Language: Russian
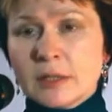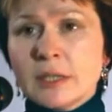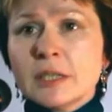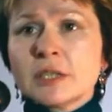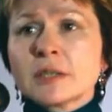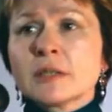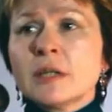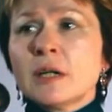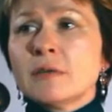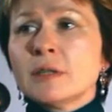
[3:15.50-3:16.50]
Сияешь
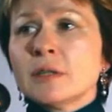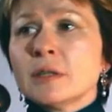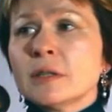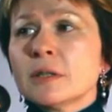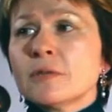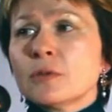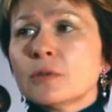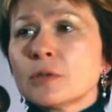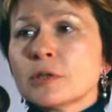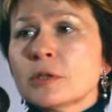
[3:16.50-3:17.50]
славой в
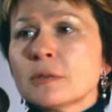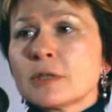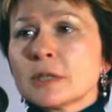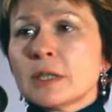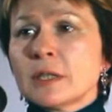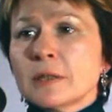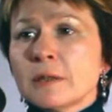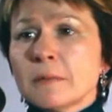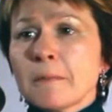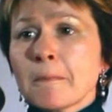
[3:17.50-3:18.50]
звездном
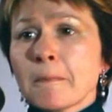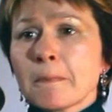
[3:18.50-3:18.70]
стане.